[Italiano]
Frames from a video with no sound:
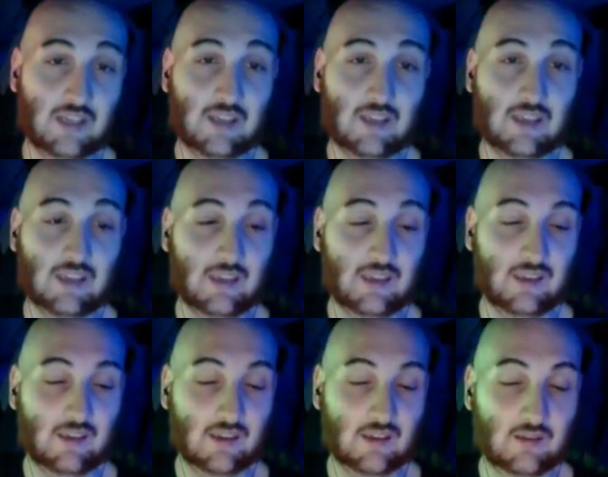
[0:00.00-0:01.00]
e,
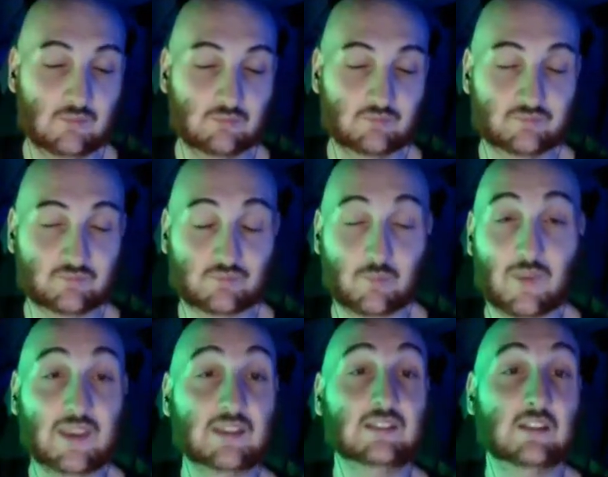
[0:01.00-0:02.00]
e, ehm,
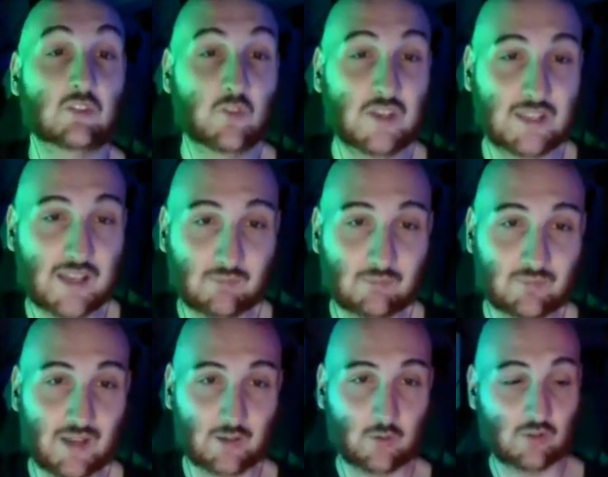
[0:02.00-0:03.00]
e ti sfida
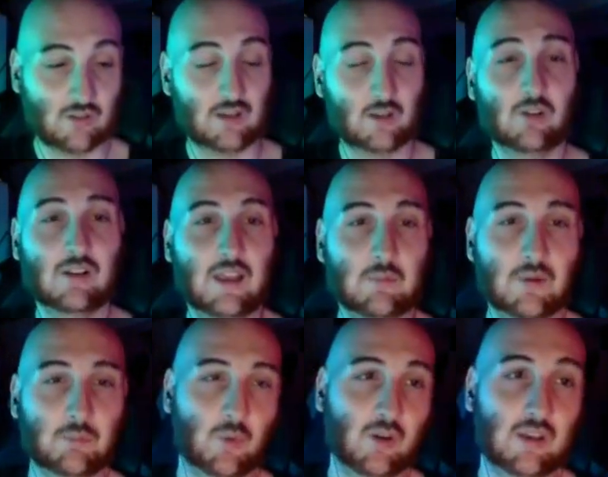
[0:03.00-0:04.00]
a correre con lei,
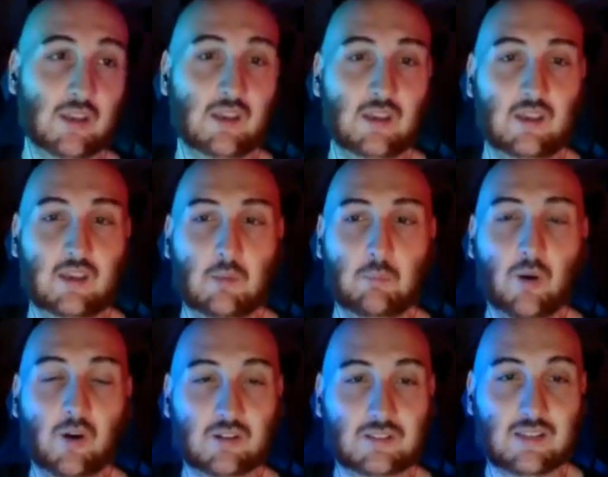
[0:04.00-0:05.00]
ma poi
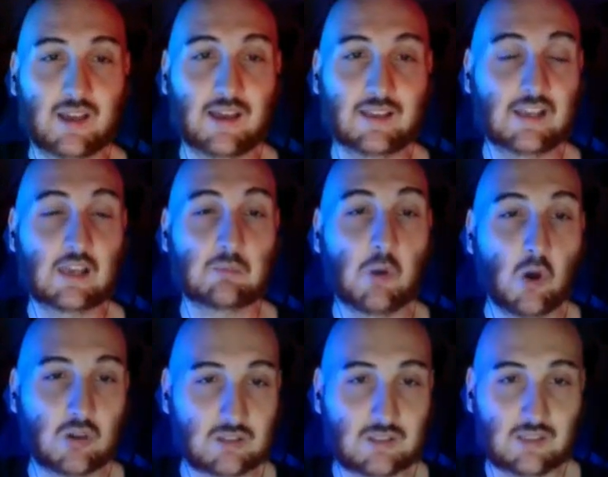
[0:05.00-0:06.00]
porta a delle
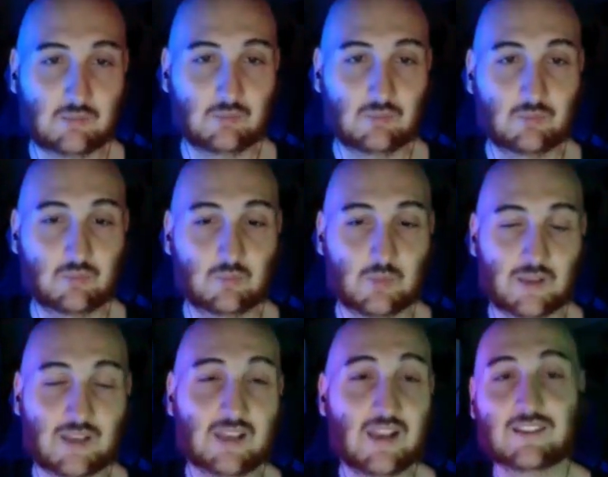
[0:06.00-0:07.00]
morti,
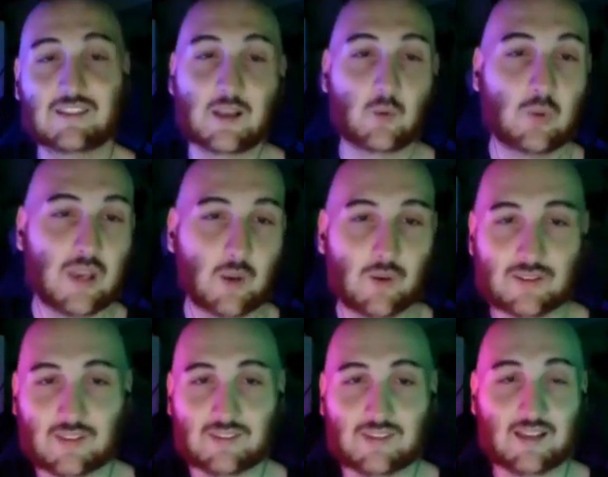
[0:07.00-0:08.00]
perché nel seguire
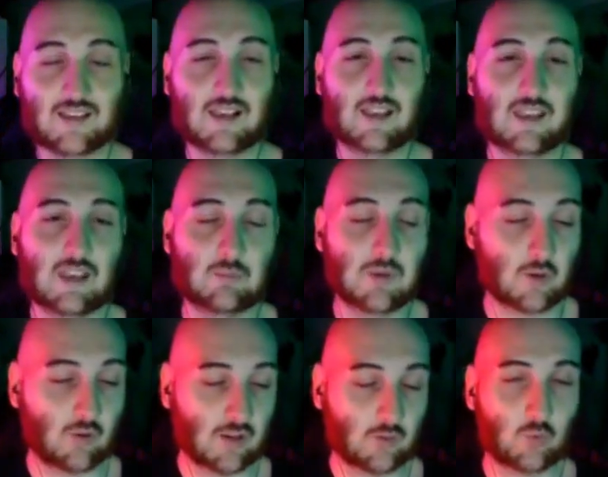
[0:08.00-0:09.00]
questa stega nella nebbia
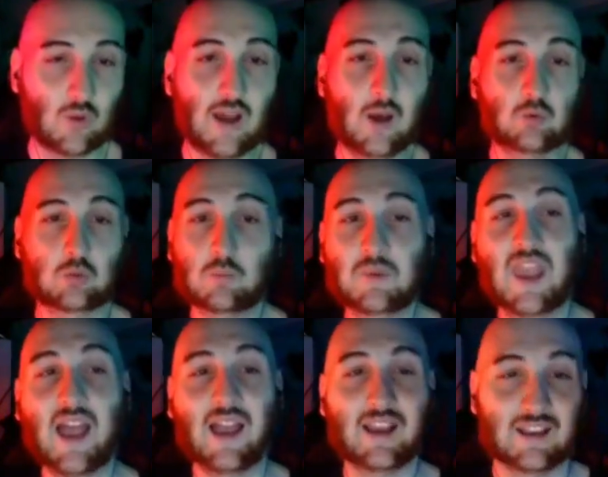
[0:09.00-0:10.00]
con la sua auto
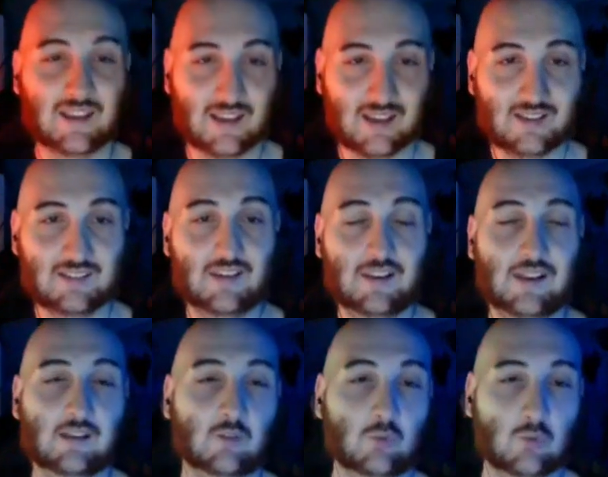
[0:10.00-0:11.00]
bianca e
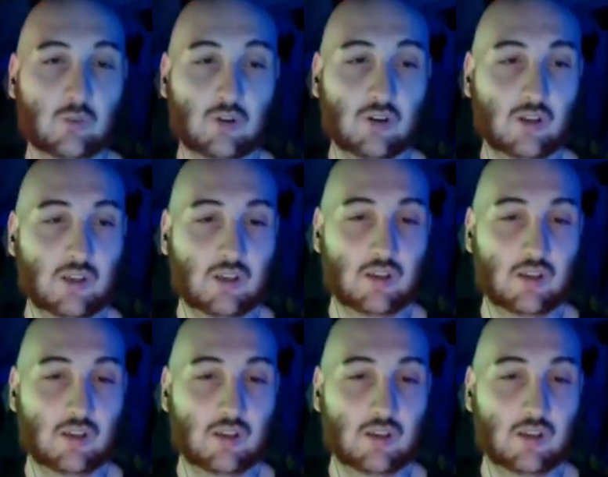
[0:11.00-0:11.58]
il suo